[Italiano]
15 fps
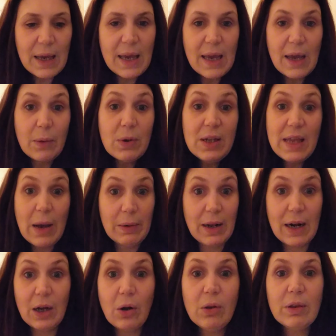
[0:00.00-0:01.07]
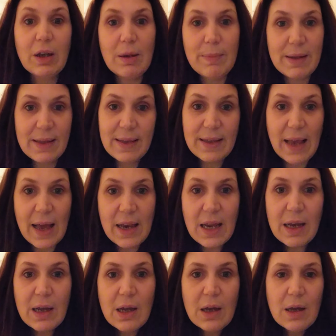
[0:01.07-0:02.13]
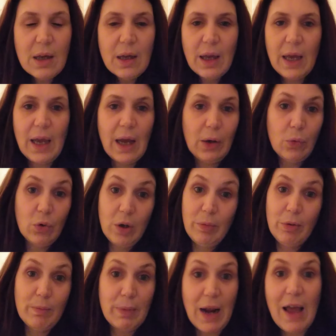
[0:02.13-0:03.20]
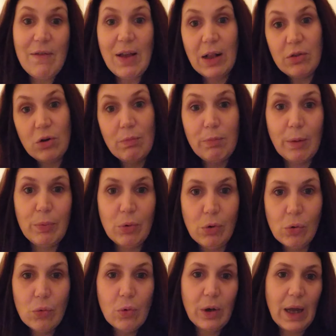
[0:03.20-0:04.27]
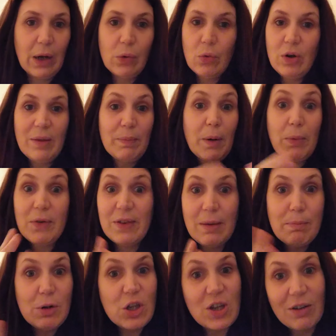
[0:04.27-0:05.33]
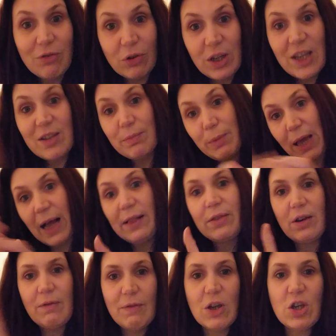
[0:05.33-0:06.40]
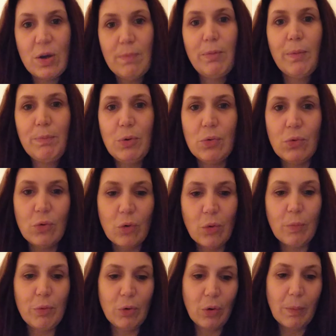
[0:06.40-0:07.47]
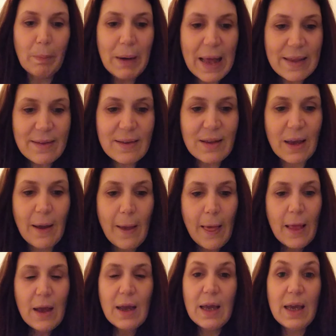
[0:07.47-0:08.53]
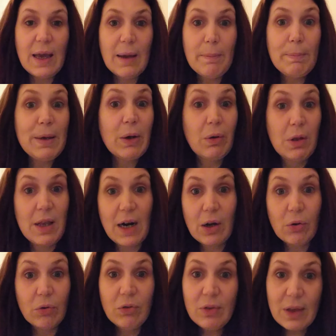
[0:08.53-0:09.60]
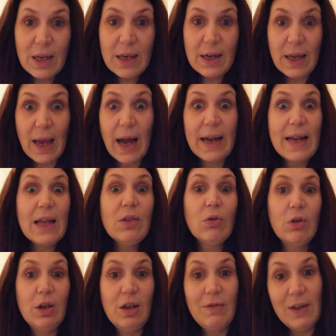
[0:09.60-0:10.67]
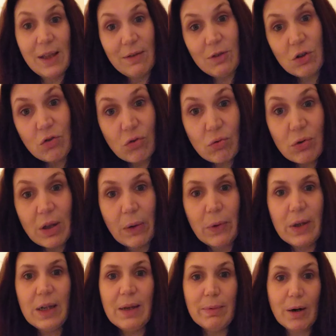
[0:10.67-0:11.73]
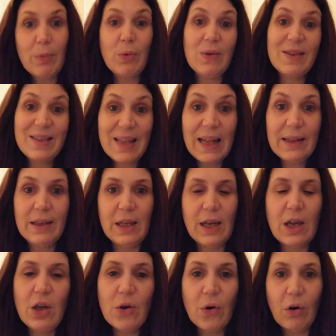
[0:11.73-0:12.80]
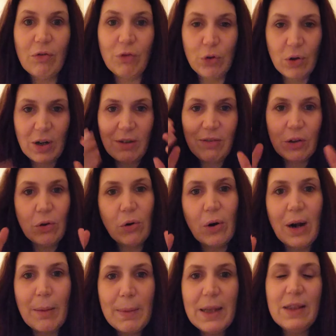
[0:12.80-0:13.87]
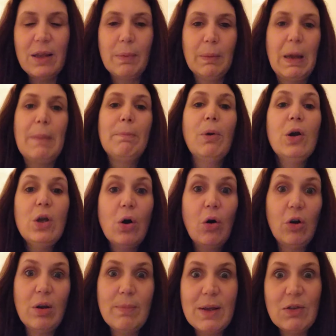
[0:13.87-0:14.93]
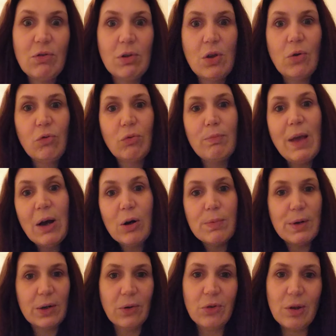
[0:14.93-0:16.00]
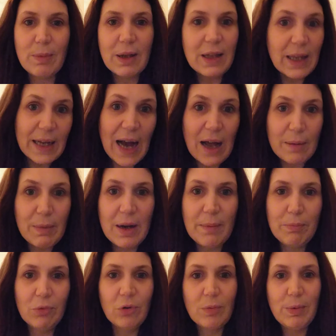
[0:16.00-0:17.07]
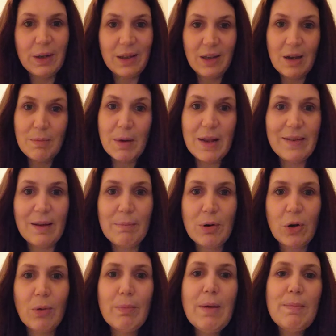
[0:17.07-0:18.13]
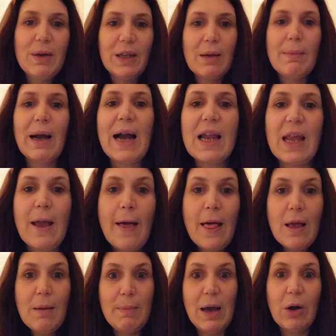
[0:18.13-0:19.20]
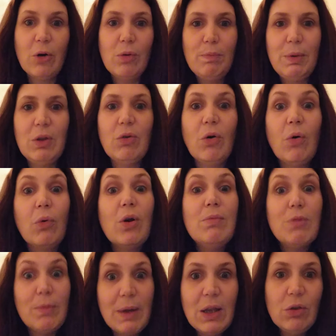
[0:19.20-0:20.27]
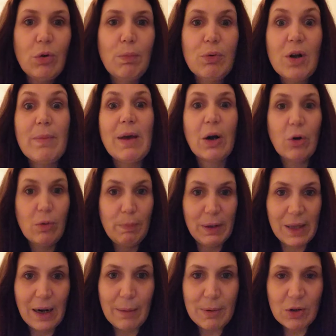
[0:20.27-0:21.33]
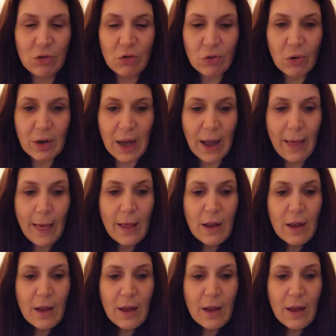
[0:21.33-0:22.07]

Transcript: E quindi è una raccolta di pensieri e alcuni più brevi, altri un po' più lunghi, alcuni proprio semplici aforismi, altri invece un po' più, più complessi, e piccoli raccontini, aneddoti di vita vissuta, quindi proprio istanti che io ho fotografato con la mente e poi ho rimesso nero su bianco per non dimenticarmeli, appunto per tenermeli sempre con me perché magari mi ha colpito quel momento oppure mi ha colpita la persona.